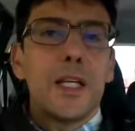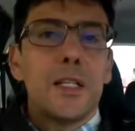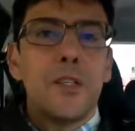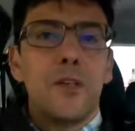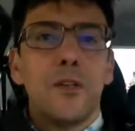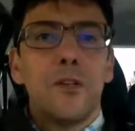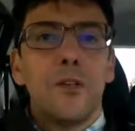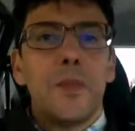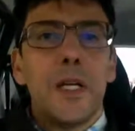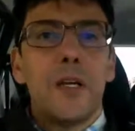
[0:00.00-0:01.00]
anche se io non
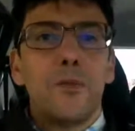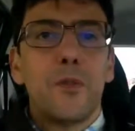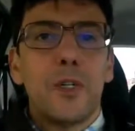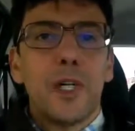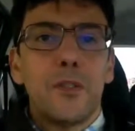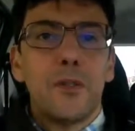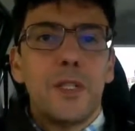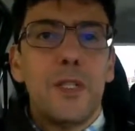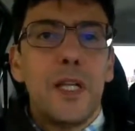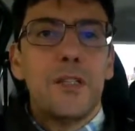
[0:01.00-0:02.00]
ho mai avuto
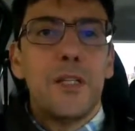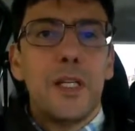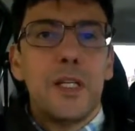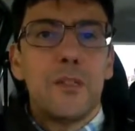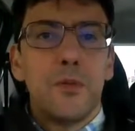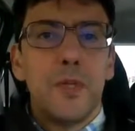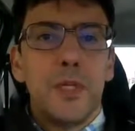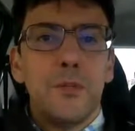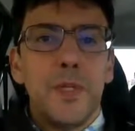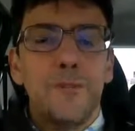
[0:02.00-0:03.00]
occasione di leggere i suoi
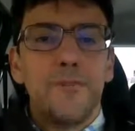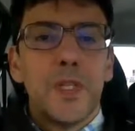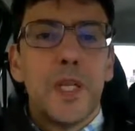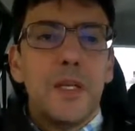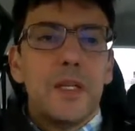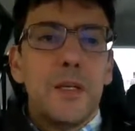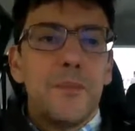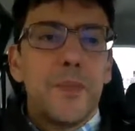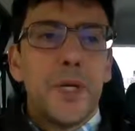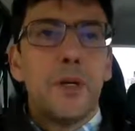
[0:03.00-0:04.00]
libri
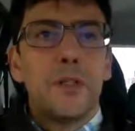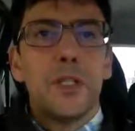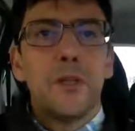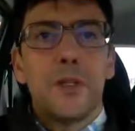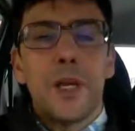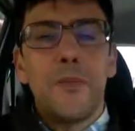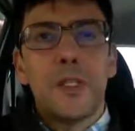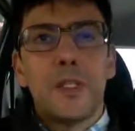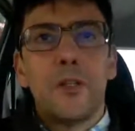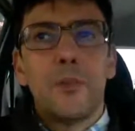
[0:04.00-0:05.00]
però dicono che abbia
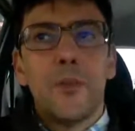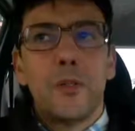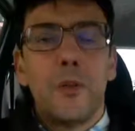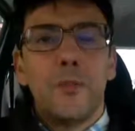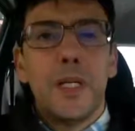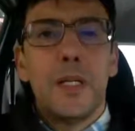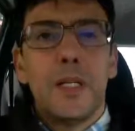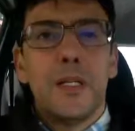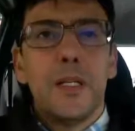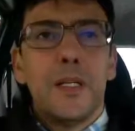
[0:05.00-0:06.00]
scritto molto bene
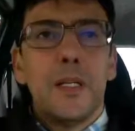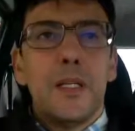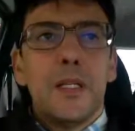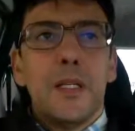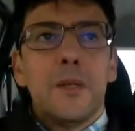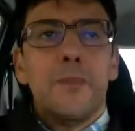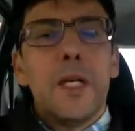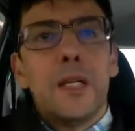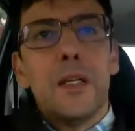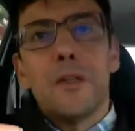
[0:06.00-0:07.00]

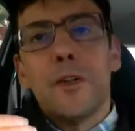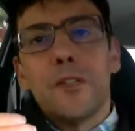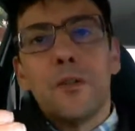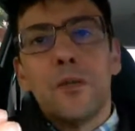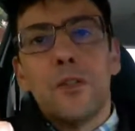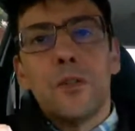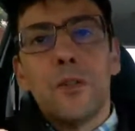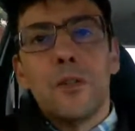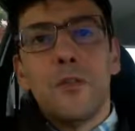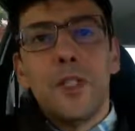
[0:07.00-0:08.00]
beh faccio
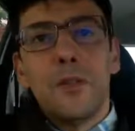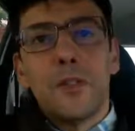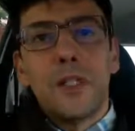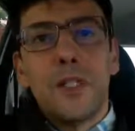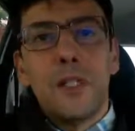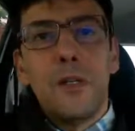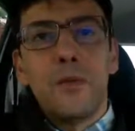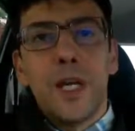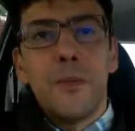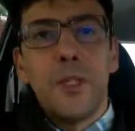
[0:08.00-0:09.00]
questo video senza
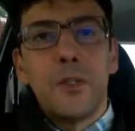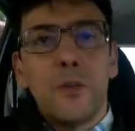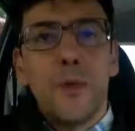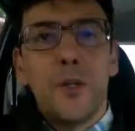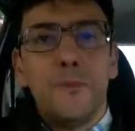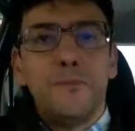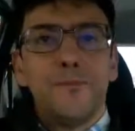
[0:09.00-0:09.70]
dilungarmi troppo